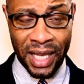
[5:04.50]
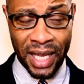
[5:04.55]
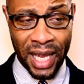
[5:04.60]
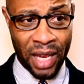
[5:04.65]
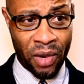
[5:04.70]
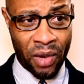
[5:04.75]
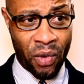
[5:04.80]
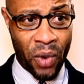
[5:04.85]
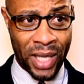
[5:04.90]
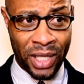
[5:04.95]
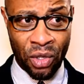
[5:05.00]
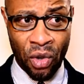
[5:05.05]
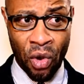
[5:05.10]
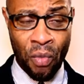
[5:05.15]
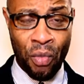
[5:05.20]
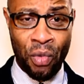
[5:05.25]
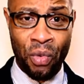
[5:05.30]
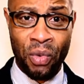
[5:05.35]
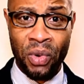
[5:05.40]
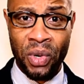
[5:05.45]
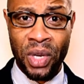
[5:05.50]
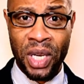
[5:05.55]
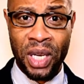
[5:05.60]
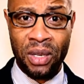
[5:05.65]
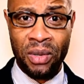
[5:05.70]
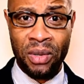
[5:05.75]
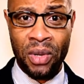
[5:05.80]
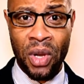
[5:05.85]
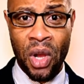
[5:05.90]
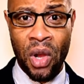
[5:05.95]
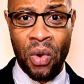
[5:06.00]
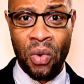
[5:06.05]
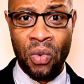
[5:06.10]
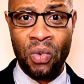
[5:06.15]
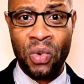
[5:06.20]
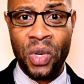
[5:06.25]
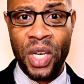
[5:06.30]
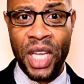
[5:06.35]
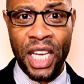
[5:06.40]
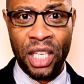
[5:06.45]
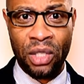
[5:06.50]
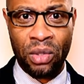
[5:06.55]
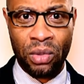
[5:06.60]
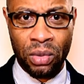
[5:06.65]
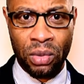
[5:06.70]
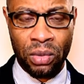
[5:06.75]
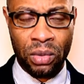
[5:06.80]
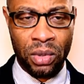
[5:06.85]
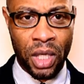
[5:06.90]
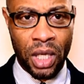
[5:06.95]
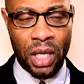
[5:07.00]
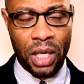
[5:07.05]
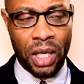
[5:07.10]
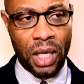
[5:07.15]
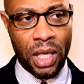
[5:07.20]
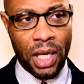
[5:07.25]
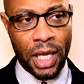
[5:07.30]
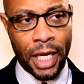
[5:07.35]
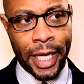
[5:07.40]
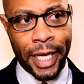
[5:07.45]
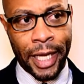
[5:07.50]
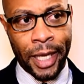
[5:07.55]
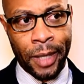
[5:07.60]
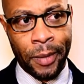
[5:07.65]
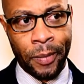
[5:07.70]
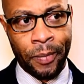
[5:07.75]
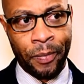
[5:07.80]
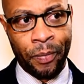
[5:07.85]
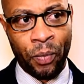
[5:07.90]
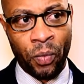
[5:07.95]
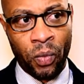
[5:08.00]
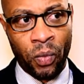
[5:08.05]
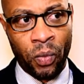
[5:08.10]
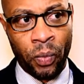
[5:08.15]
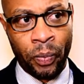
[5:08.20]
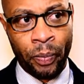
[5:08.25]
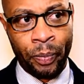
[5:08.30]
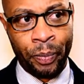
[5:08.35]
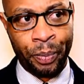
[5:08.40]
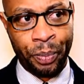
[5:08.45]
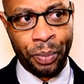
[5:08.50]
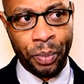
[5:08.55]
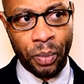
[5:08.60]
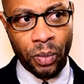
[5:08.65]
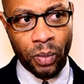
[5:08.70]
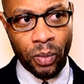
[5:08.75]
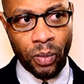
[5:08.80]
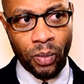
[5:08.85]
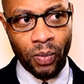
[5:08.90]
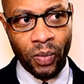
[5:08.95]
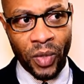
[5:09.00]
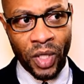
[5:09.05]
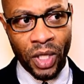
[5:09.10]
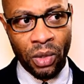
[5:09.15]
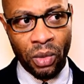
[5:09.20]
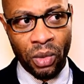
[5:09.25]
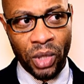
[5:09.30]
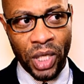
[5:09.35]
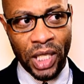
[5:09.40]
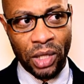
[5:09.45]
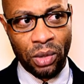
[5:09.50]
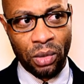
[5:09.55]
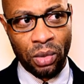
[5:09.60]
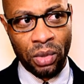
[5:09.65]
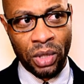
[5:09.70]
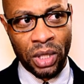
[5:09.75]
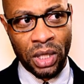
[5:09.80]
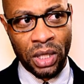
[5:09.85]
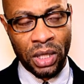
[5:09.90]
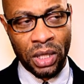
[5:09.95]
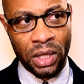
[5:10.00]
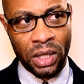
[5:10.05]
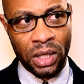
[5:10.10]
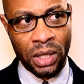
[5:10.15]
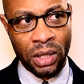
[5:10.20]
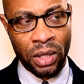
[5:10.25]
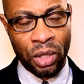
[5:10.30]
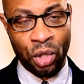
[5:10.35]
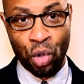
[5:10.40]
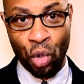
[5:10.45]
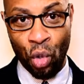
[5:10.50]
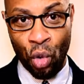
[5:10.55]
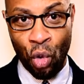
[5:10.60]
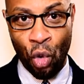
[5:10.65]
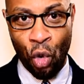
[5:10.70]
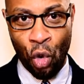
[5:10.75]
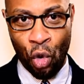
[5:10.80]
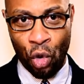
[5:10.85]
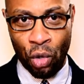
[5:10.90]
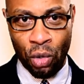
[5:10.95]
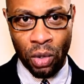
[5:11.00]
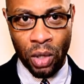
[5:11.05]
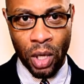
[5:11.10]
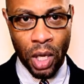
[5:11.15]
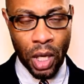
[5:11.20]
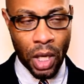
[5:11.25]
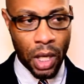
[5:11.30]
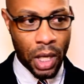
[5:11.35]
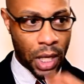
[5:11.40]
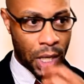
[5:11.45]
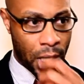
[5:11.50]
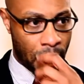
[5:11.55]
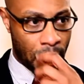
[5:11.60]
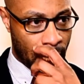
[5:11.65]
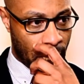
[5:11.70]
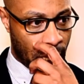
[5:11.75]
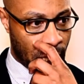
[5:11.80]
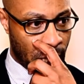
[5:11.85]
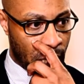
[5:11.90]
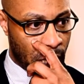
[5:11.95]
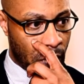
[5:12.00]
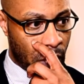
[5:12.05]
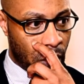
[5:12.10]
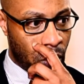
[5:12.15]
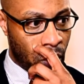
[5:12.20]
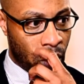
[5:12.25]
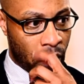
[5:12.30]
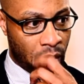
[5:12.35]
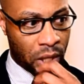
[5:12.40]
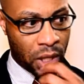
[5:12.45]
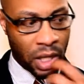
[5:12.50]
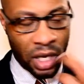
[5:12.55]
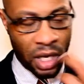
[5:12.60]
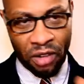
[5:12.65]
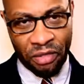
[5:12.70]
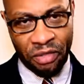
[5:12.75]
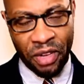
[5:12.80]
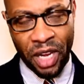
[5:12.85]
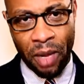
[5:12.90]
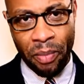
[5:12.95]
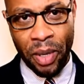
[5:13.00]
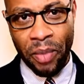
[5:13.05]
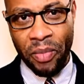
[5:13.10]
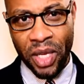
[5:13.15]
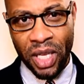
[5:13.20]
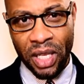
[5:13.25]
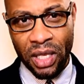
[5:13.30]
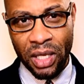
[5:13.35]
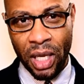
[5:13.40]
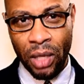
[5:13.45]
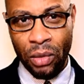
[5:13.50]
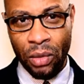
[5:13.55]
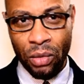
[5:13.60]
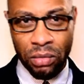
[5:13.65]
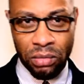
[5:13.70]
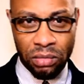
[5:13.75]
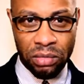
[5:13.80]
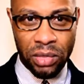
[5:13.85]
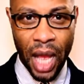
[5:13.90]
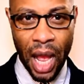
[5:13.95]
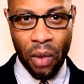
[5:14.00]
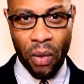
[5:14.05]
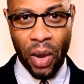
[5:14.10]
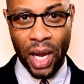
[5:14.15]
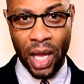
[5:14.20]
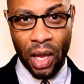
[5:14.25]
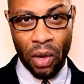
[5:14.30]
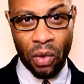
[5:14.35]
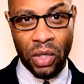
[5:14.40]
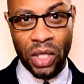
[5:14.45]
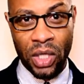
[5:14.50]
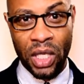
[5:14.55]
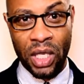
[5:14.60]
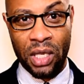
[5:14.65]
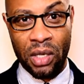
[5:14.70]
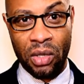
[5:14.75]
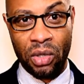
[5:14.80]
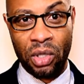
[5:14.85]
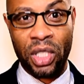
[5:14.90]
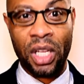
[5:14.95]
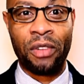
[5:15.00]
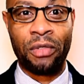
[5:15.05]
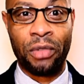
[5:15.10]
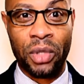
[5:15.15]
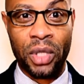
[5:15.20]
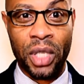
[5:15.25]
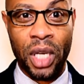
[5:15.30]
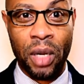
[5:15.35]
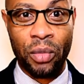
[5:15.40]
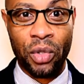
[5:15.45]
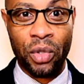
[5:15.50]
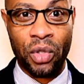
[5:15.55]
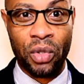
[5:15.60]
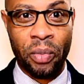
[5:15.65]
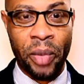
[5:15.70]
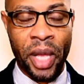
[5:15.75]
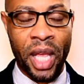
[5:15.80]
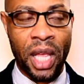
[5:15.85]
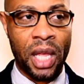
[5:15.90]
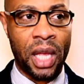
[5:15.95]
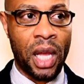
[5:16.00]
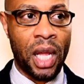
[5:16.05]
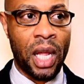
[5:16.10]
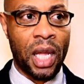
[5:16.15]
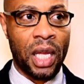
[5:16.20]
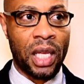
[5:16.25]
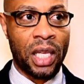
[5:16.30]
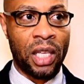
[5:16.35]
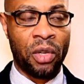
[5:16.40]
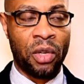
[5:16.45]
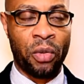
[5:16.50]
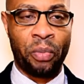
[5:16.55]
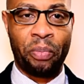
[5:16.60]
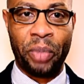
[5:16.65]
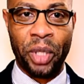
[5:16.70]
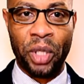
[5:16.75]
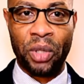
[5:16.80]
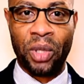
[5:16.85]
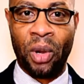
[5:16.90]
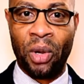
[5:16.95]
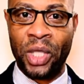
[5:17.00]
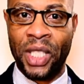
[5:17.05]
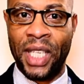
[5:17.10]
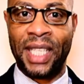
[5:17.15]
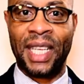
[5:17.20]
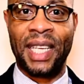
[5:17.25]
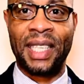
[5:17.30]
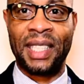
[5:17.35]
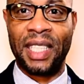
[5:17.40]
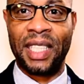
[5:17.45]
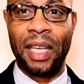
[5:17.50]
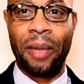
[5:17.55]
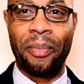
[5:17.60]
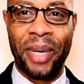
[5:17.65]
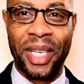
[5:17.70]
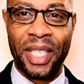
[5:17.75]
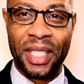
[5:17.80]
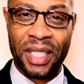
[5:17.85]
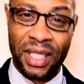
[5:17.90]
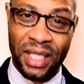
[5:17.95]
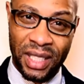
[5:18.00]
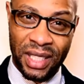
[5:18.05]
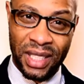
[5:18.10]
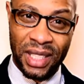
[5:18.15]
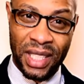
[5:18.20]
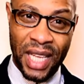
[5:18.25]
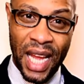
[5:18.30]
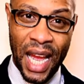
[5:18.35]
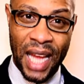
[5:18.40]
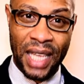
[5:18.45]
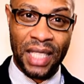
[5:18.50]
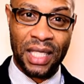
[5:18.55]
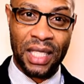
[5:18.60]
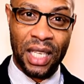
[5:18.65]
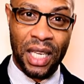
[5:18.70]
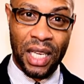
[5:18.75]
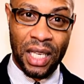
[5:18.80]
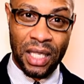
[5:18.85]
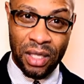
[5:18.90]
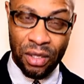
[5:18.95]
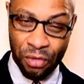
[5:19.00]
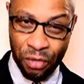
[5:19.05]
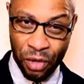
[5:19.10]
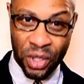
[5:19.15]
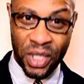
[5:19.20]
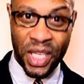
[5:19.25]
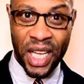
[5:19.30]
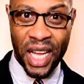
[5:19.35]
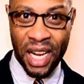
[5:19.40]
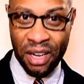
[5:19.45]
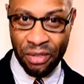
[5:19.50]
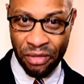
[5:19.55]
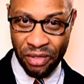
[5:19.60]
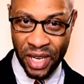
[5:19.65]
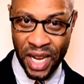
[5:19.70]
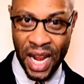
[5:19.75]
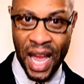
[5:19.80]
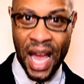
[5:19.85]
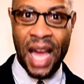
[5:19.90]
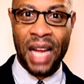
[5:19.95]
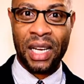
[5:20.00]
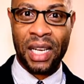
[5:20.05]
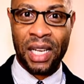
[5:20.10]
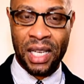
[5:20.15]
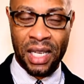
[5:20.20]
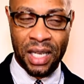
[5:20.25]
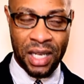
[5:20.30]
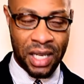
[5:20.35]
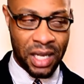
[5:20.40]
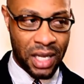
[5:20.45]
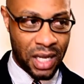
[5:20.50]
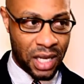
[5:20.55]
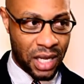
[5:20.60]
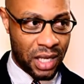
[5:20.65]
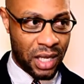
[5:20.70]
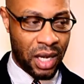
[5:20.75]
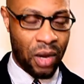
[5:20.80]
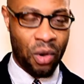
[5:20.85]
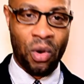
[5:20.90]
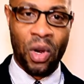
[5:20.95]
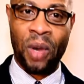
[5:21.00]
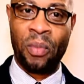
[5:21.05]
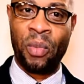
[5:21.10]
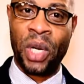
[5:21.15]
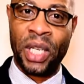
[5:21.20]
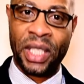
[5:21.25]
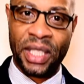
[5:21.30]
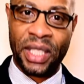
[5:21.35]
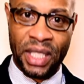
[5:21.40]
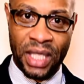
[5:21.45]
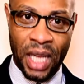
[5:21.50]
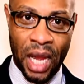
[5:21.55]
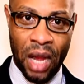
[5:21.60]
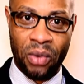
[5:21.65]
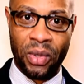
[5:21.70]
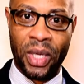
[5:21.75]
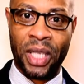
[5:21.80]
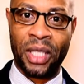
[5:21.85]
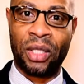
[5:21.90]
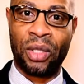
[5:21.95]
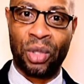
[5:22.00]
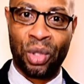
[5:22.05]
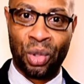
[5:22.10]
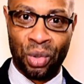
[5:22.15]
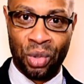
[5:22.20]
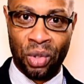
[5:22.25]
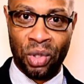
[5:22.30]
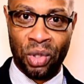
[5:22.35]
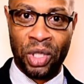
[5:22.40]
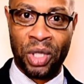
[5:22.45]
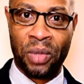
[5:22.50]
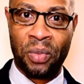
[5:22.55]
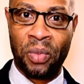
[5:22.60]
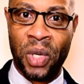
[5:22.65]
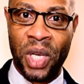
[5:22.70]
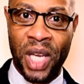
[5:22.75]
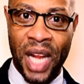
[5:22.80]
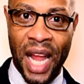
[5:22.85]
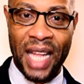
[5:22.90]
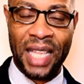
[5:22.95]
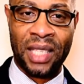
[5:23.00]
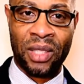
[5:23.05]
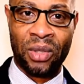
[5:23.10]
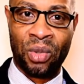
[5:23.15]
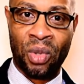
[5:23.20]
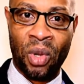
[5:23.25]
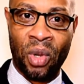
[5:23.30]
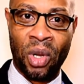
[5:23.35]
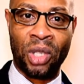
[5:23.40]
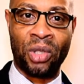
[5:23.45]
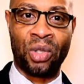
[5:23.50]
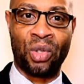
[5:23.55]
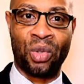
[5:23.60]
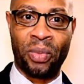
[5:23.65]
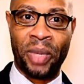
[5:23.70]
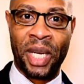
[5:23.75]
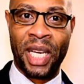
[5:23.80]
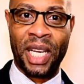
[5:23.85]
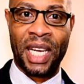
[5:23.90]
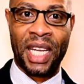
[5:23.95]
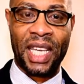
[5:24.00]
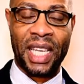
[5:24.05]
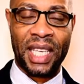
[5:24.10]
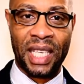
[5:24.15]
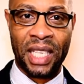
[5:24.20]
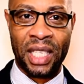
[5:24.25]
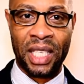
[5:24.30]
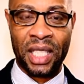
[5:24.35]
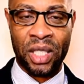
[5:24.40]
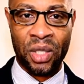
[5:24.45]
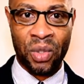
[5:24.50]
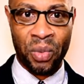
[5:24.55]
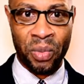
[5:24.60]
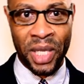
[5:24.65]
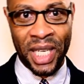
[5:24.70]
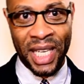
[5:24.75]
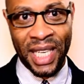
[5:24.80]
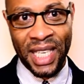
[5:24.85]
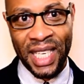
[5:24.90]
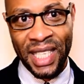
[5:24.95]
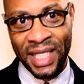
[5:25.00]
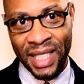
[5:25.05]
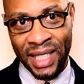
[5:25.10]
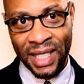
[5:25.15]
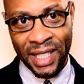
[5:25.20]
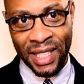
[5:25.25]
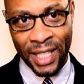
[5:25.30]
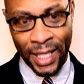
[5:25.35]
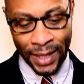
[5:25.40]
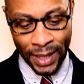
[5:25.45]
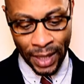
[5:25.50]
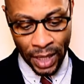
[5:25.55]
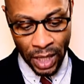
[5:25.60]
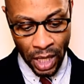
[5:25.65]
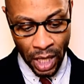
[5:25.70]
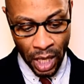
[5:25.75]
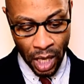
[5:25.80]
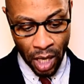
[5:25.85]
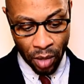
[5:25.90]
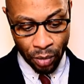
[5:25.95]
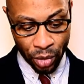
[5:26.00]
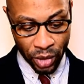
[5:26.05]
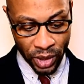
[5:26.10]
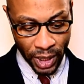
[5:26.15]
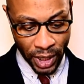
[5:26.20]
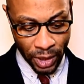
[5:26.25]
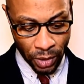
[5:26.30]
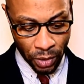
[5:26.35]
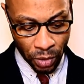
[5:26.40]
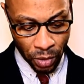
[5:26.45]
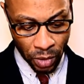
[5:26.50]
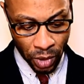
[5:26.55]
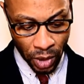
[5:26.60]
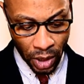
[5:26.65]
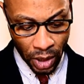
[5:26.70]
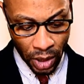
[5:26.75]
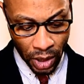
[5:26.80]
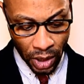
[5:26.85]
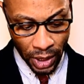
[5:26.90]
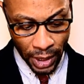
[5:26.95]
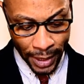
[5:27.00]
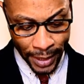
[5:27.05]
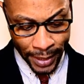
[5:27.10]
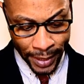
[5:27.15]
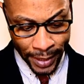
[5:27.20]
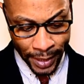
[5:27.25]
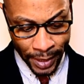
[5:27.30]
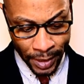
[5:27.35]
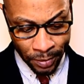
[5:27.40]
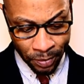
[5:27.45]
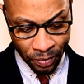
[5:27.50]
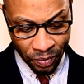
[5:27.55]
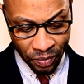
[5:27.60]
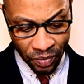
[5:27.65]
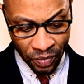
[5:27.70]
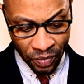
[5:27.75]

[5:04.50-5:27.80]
que é quase como um, um grito, uh, um, um, grito de, de, de socorro, uh, o que revela para mim que não há qualquer coisa que não está a funcionar muito bem e o Pinto Costa tem sempre a necessidade de voltar a falar na, na colaboração das instituições democráticas, dos órgãos de soberania, de soberanias, etc. Portanto, uh,